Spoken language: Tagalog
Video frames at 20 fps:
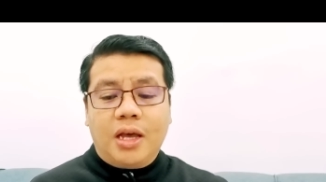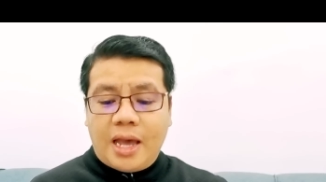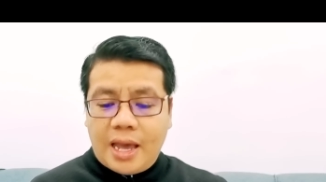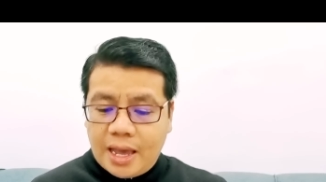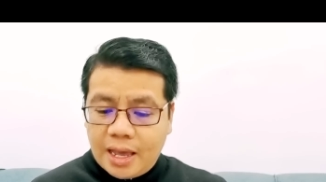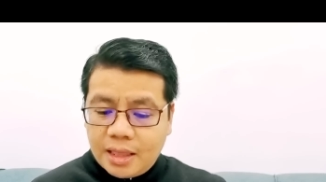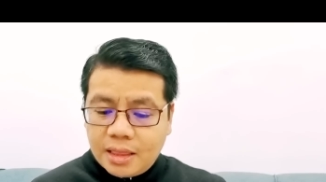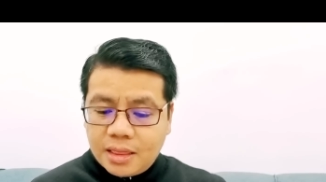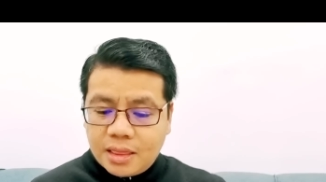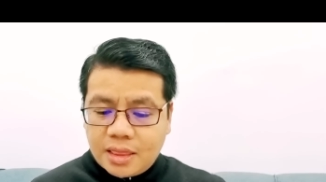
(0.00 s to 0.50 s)

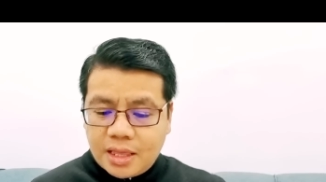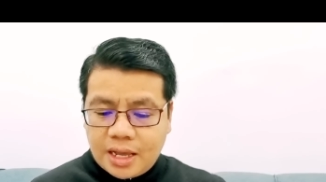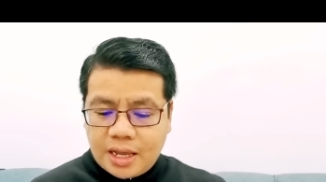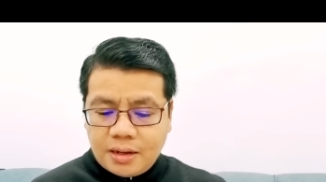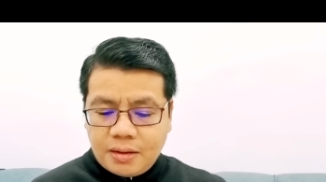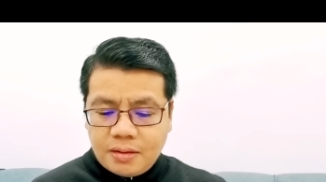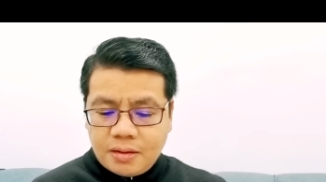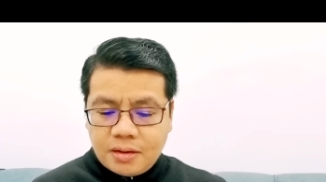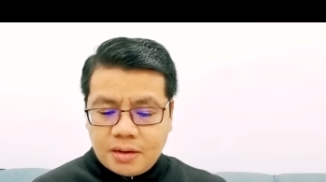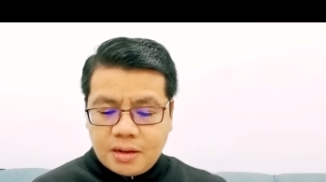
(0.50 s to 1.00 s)
and
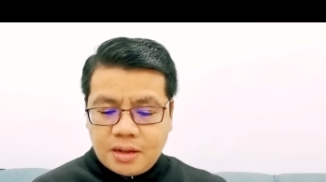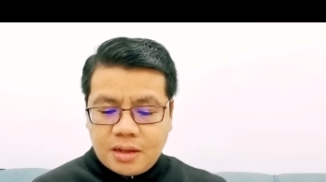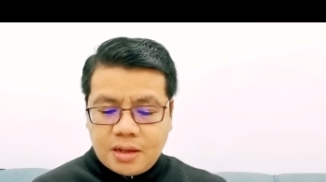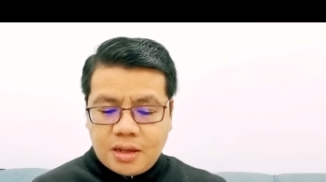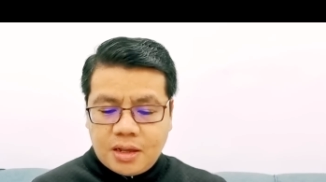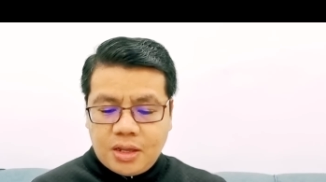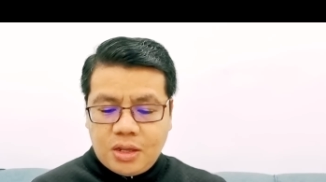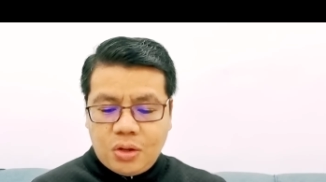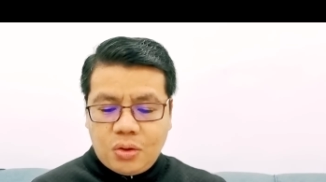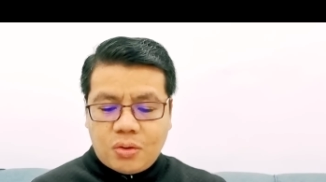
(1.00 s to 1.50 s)
then
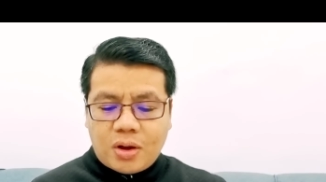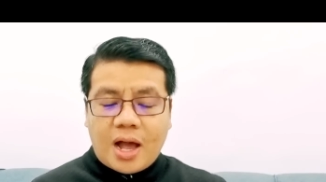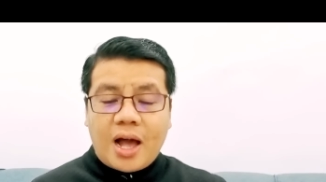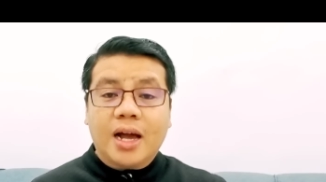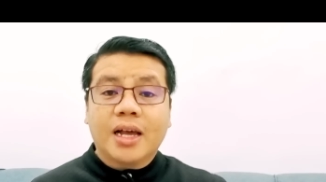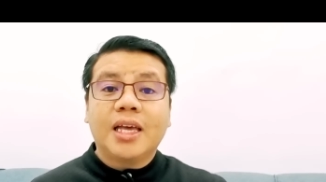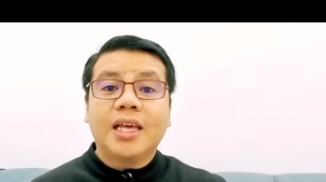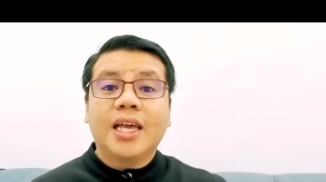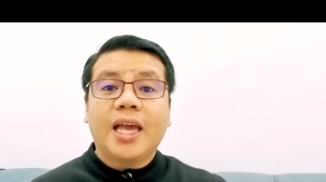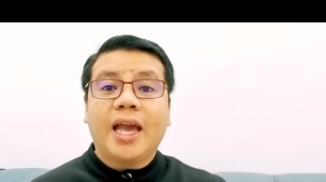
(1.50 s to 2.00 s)
yung
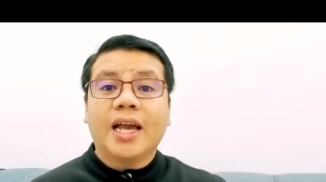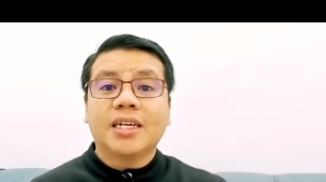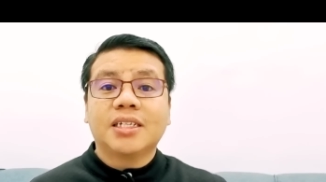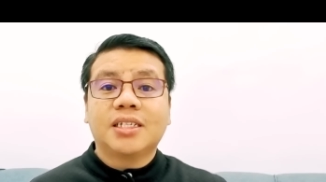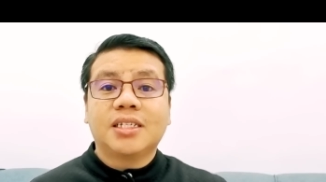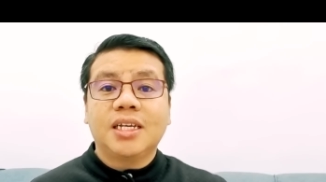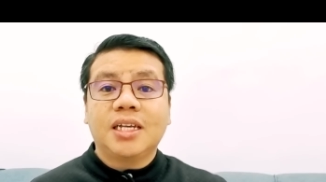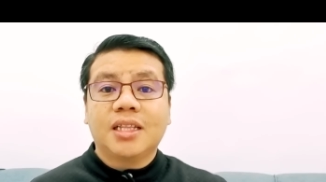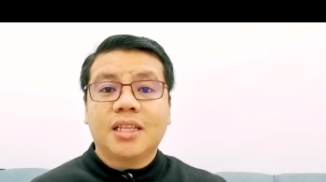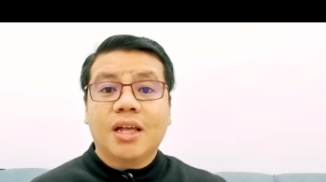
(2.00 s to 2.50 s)
aking
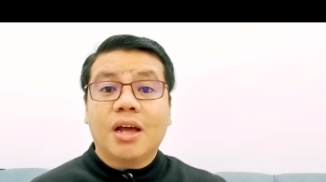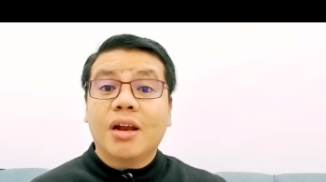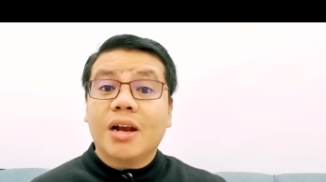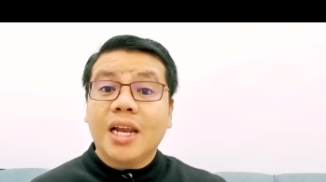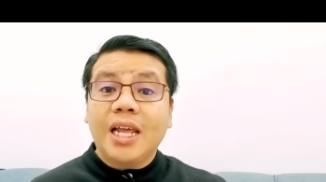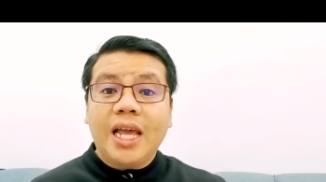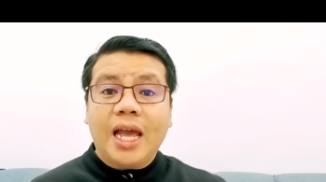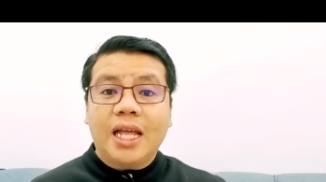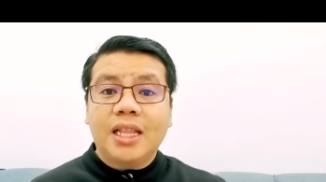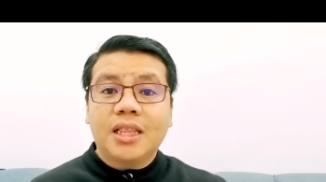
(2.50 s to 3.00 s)
exit
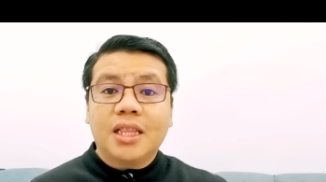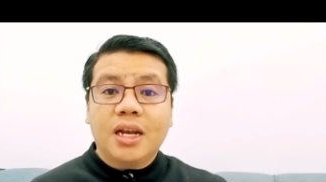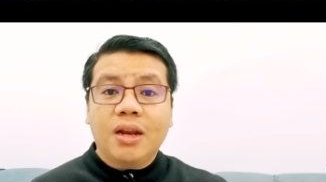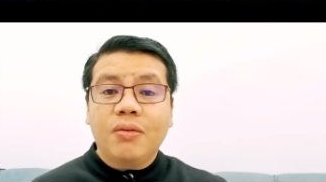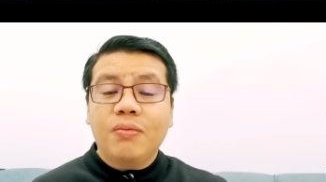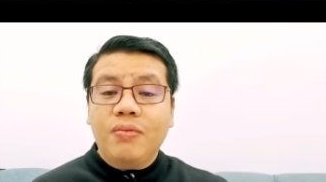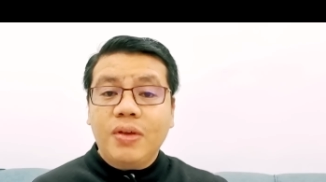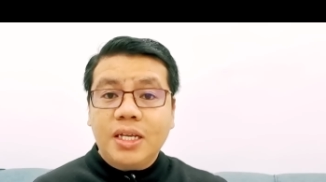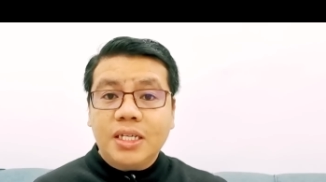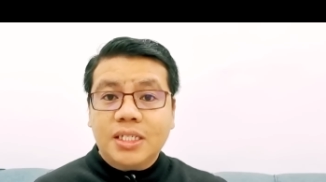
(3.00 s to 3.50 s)

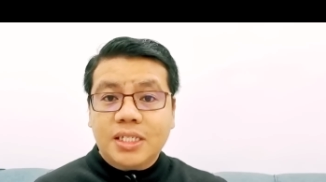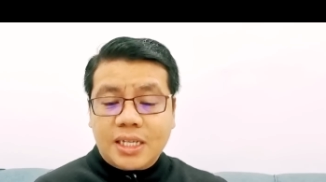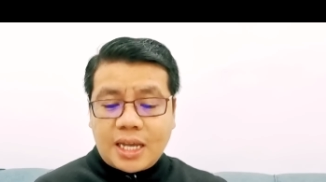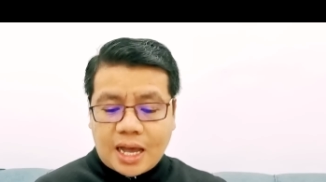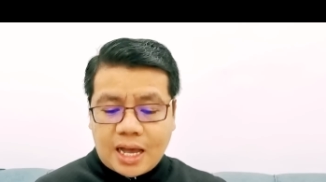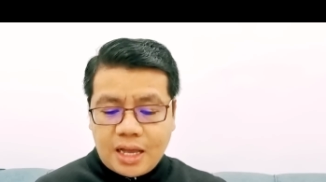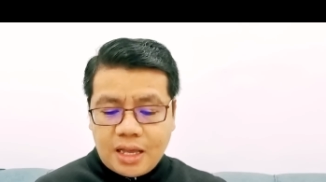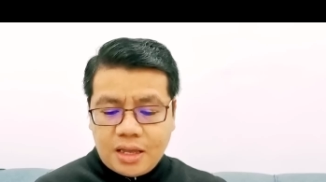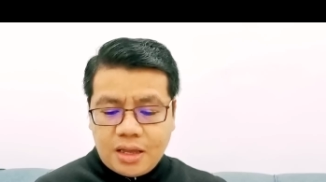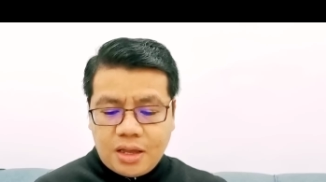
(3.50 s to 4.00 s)
re-entry
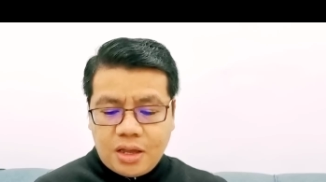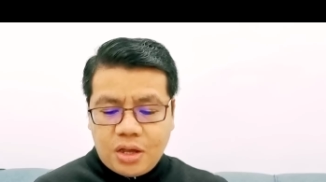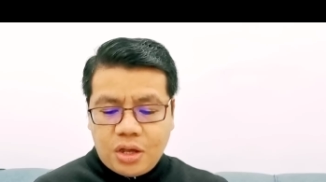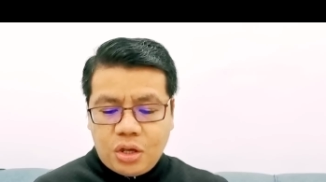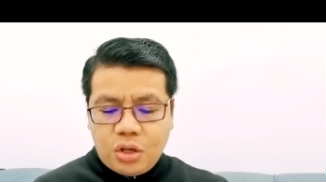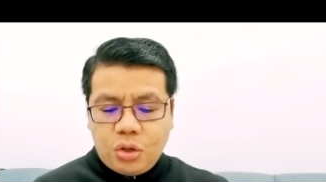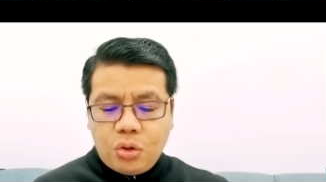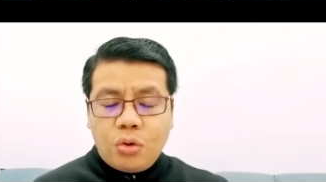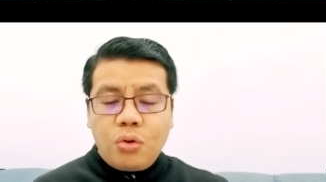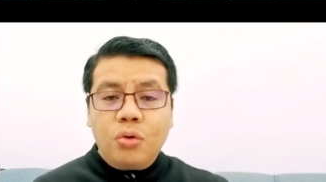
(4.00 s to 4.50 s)
visa
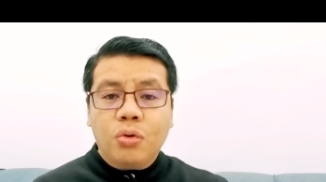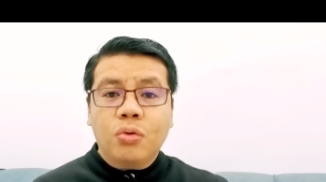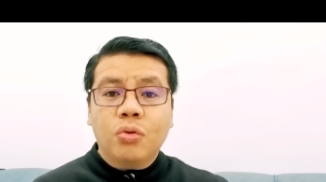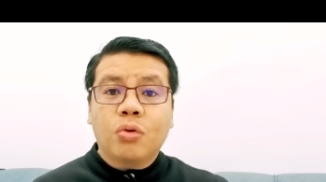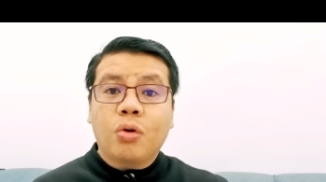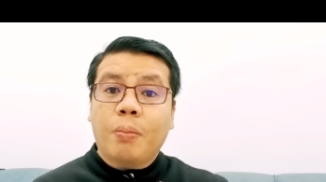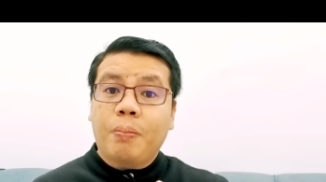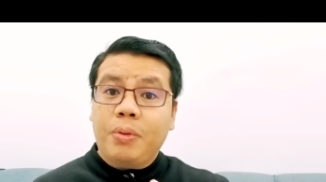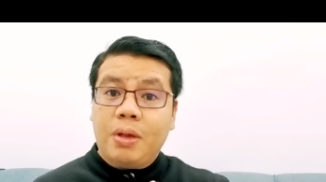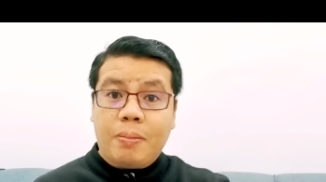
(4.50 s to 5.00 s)
yung
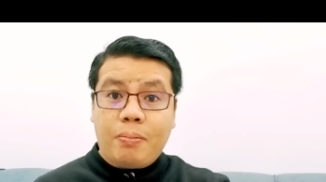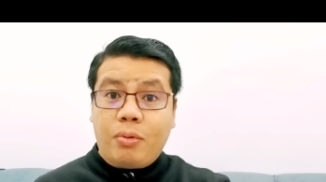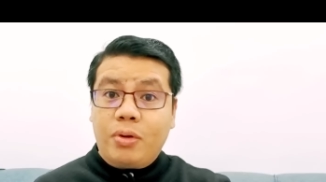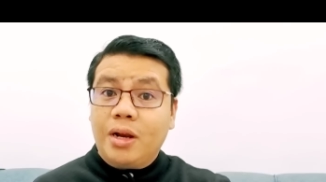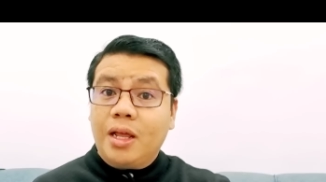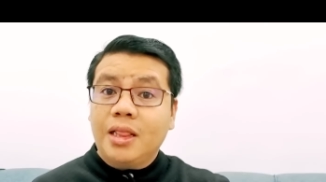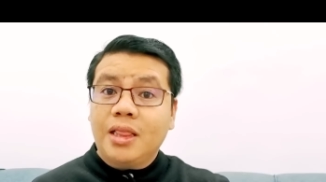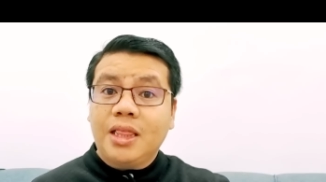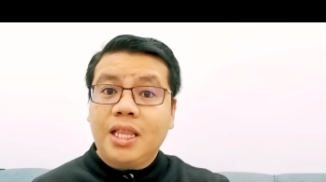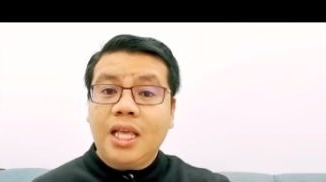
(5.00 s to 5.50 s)
kopya po
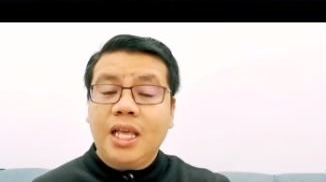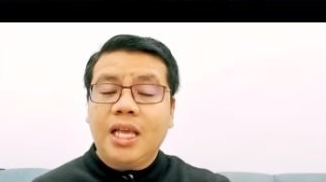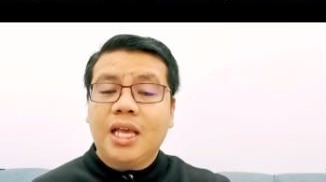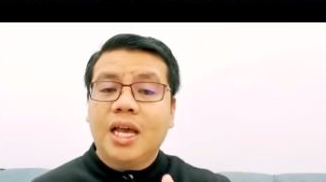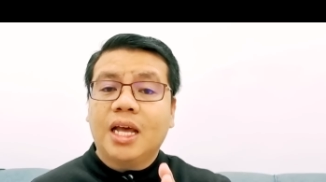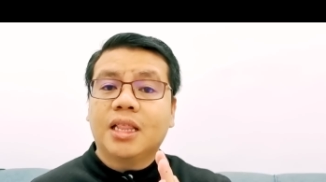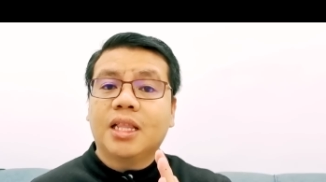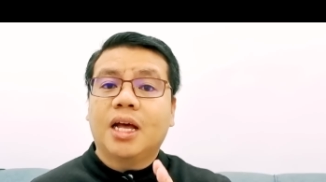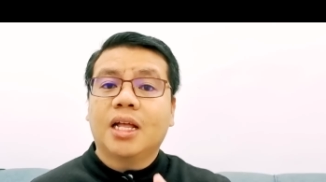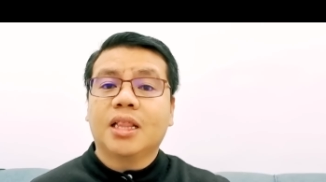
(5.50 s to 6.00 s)
ng
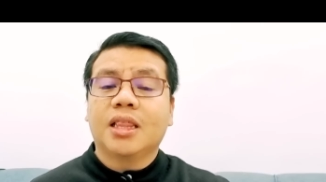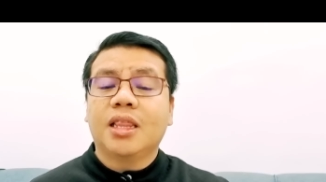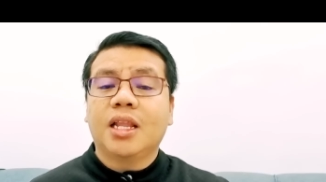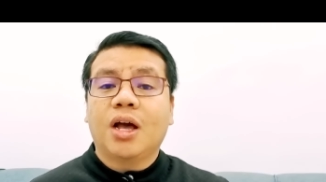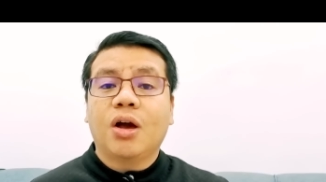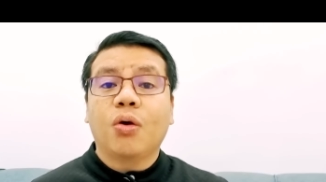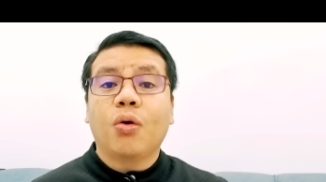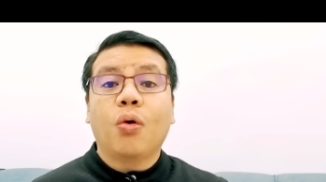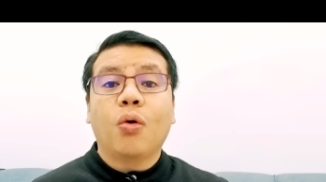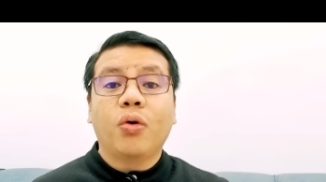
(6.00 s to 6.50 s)
ticket at
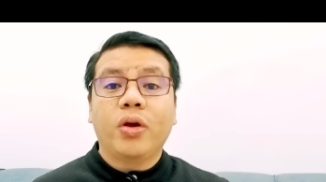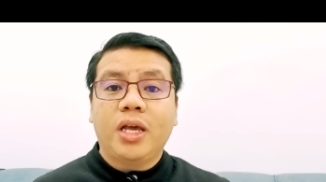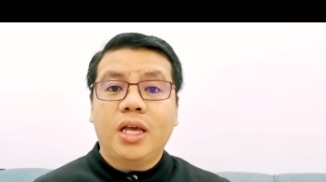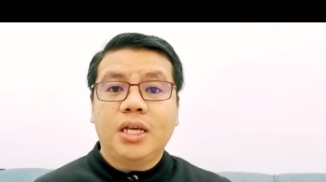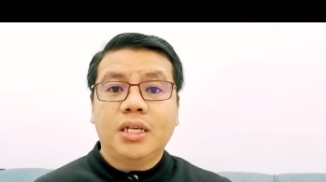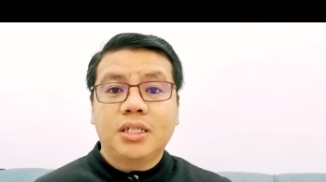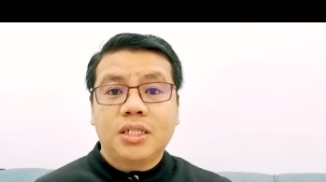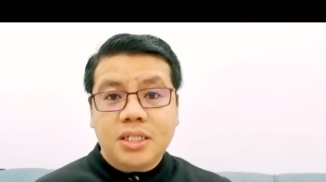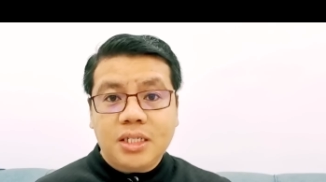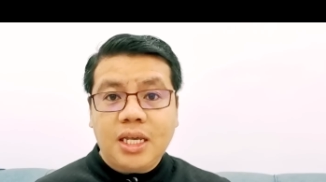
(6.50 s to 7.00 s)
ng
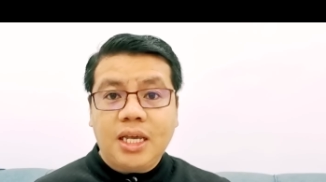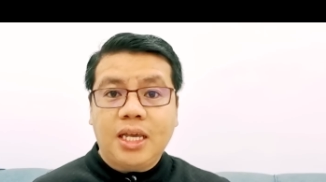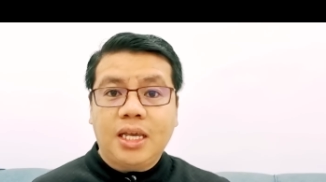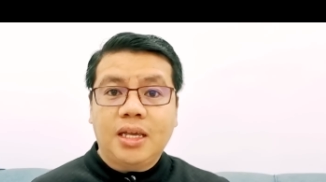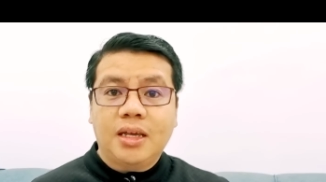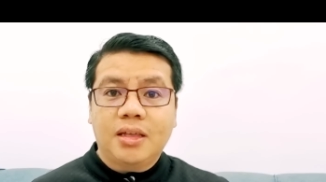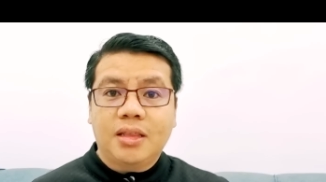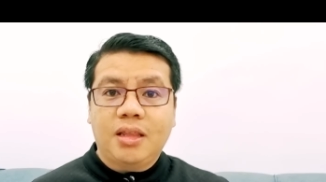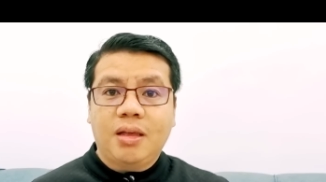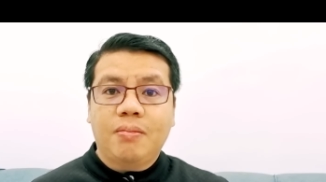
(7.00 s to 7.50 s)
OAC, e
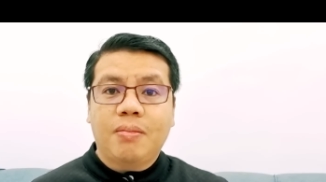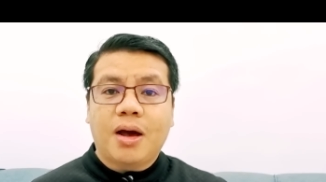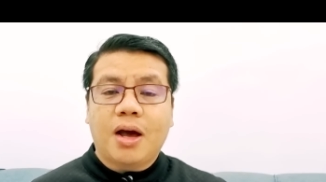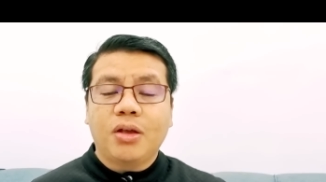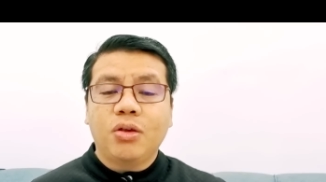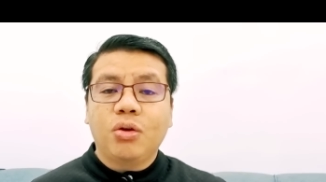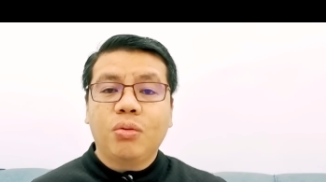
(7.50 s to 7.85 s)
'di ba?